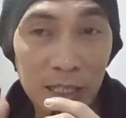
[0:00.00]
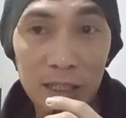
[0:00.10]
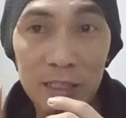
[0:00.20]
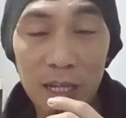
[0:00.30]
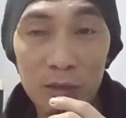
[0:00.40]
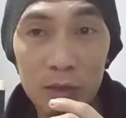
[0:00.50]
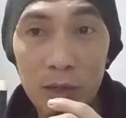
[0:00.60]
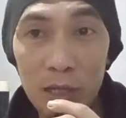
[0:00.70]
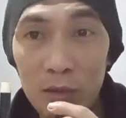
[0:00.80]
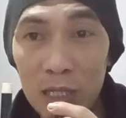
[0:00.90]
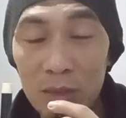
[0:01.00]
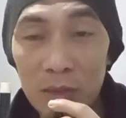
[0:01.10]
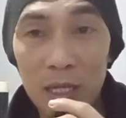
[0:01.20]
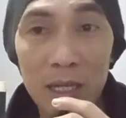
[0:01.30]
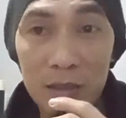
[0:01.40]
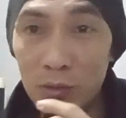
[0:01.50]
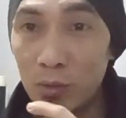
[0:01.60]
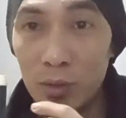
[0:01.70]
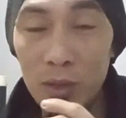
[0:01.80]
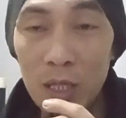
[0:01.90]
kita kan nggak tahu ya walau alam lah
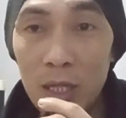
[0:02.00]
itu